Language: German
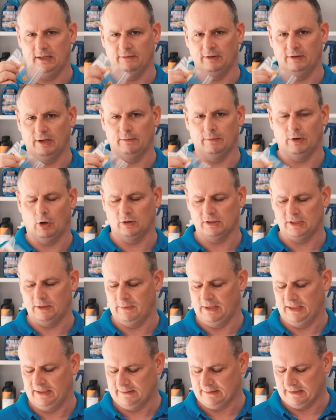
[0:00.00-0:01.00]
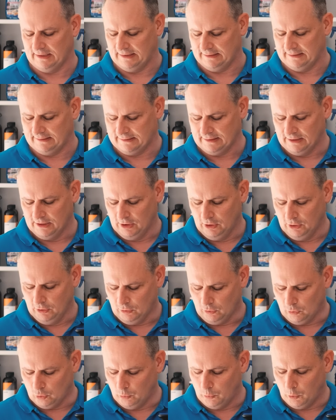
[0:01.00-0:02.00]
Die werden wir auch demnächst als
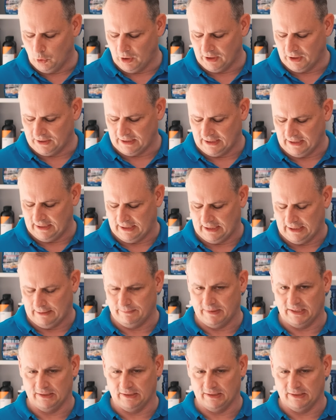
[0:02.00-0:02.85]
Zubehörteil haben.